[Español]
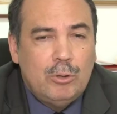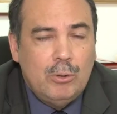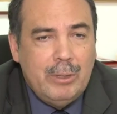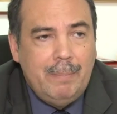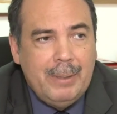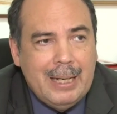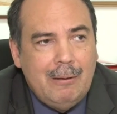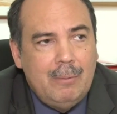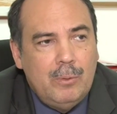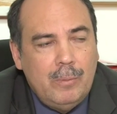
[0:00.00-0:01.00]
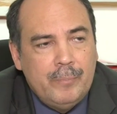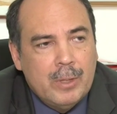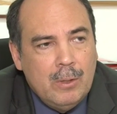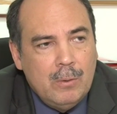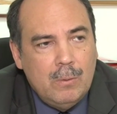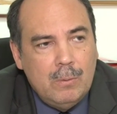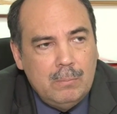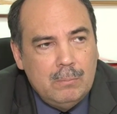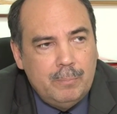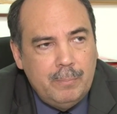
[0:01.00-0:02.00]
todos esperábamos
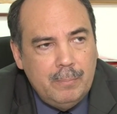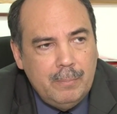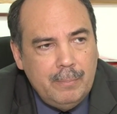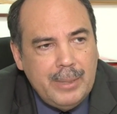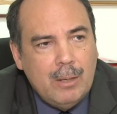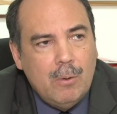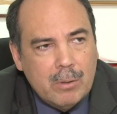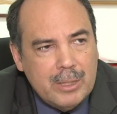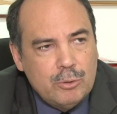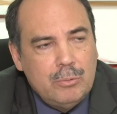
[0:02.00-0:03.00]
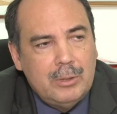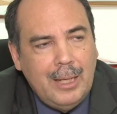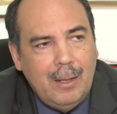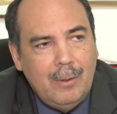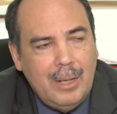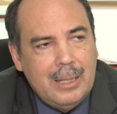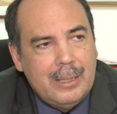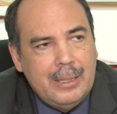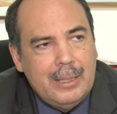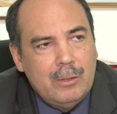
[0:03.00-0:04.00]
un mejor resultado
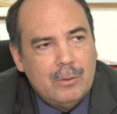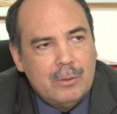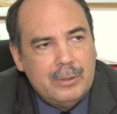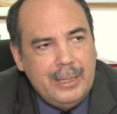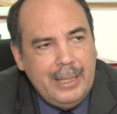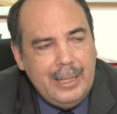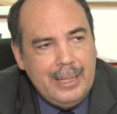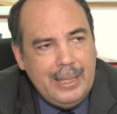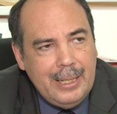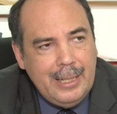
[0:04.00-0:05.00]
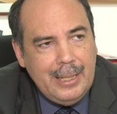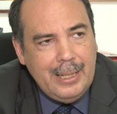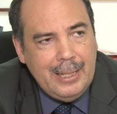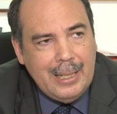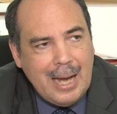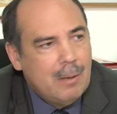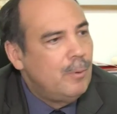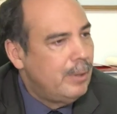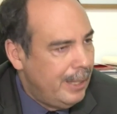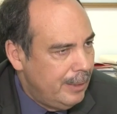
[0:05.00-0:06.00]
alrededor de eh, Harbor